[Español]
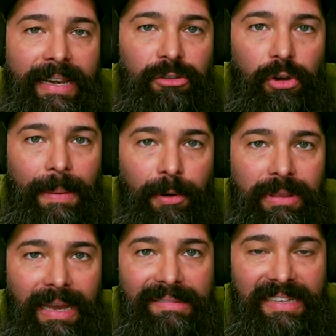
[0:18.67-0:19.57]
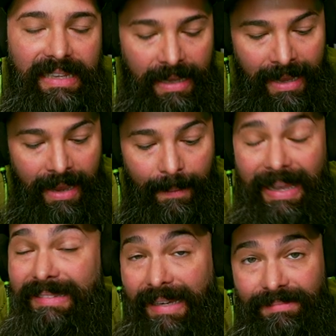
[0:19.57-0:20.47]
directorio de podcasting.
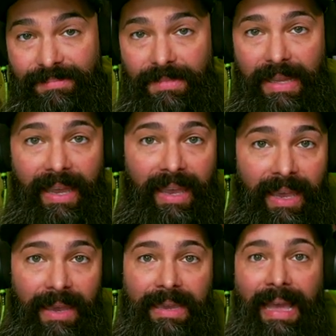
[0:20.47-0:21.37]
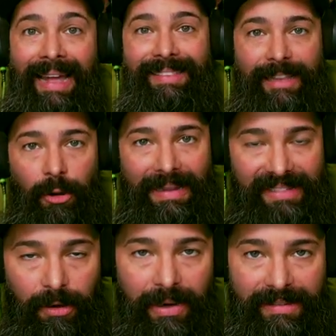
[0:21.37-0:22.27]
Mi gente, eh, antes de
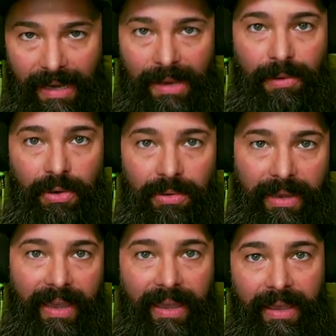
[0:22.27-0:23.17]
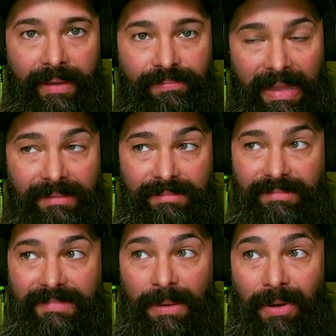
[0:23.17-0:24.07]
comenzar con este review, que
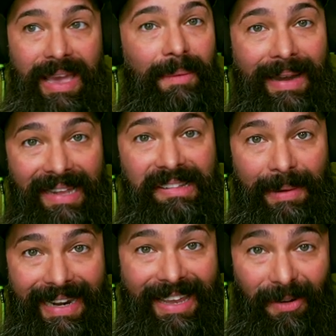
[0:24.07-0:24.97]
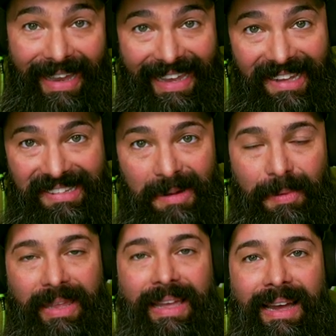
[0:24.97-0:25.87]
Llevo ya varias semanas que lo quería hacer
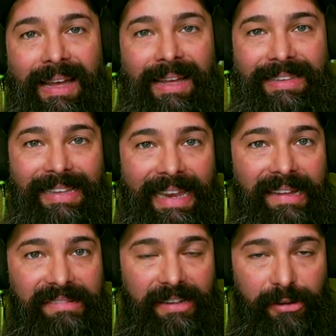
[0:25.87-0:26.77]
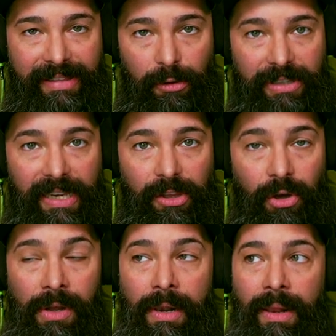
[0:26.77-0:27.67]
porque ya, ya tenía acceso a este
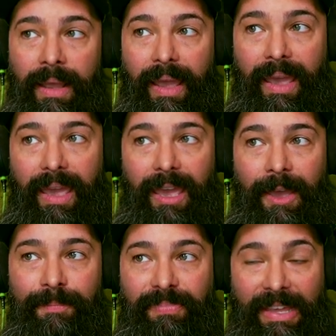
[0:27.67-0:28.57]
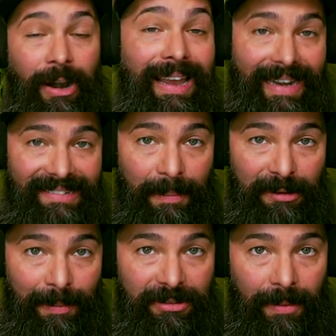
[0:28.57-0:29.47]
contenido. Eh, quiero darle gracias,
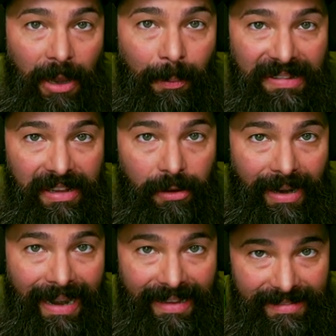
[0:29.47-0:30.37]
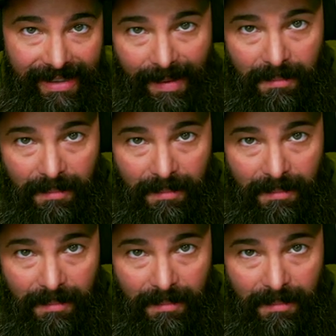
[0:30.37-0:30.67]
por supuesto, a mis auspiciadores, a la gente de